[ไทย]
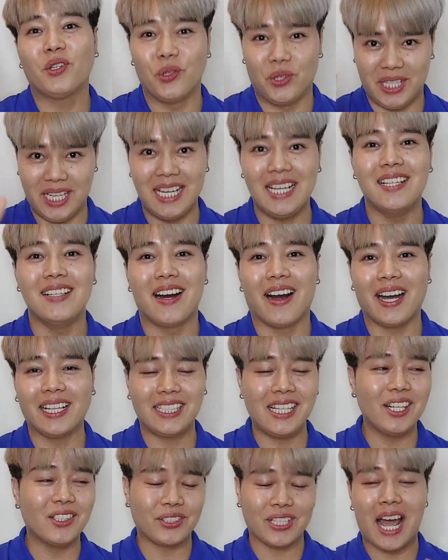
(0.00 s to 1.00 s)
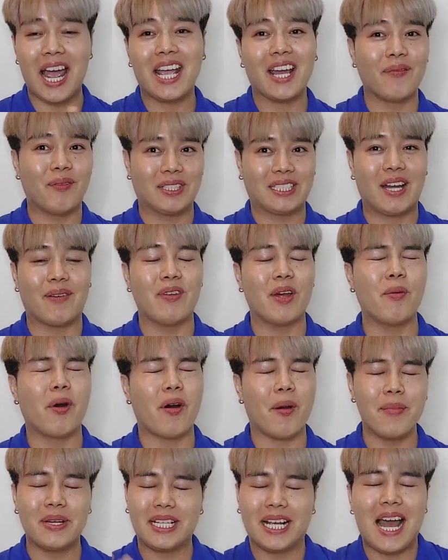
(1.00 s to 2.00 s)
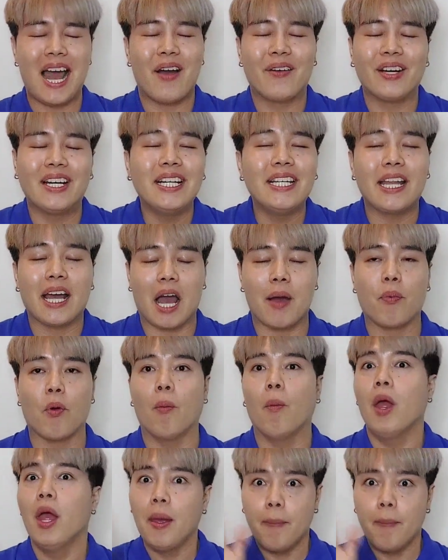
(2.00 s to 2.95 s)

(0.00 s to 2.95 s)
สูตรสีเหลืองอะที่เราใช้กันประจำแล้วบอกว่ามันจะขาวขึ้นนะครับผม